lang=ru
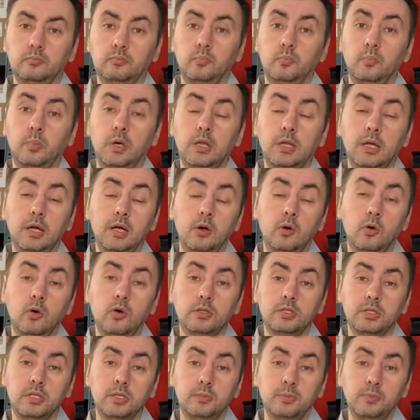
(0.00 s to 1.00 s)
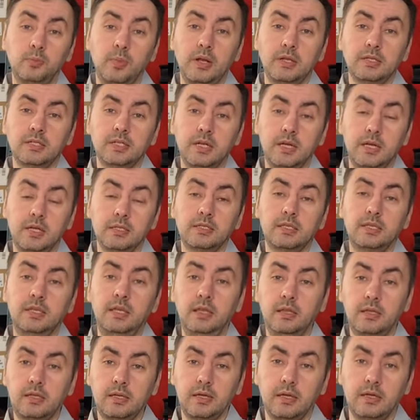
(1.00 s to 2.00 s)
была очень большая
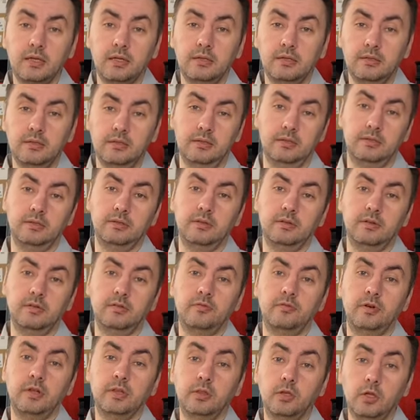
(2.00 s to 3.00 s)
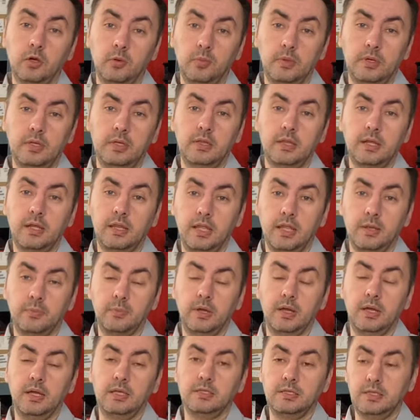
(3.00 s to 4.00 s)
скидка в одном
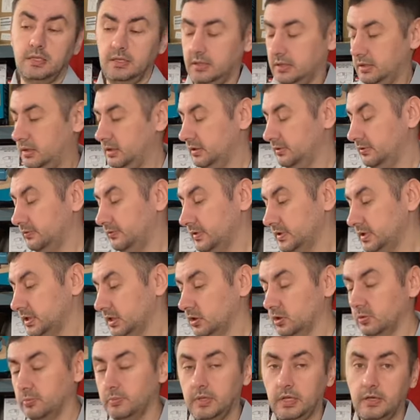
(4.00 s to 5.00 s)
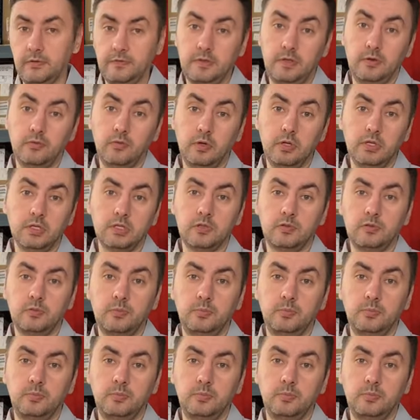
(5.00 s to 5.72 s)
интернет-магазине, и вышел он мне всего лишь